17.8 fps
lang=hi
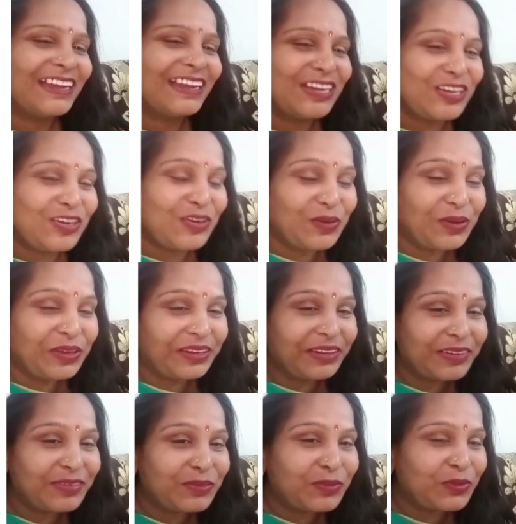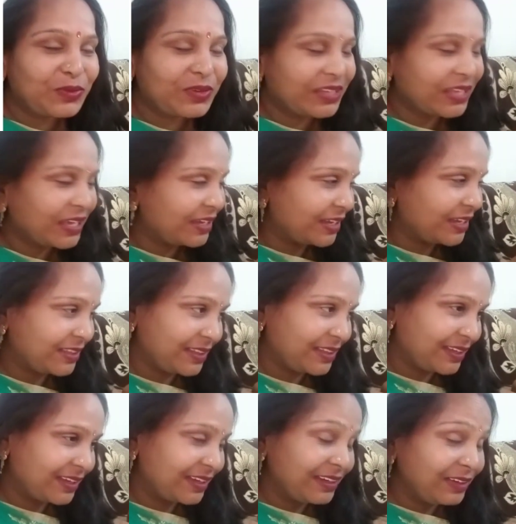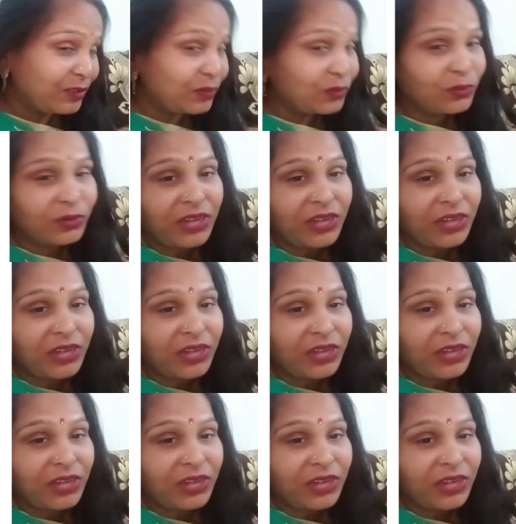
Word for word: और वो क्या कहते हैं उनको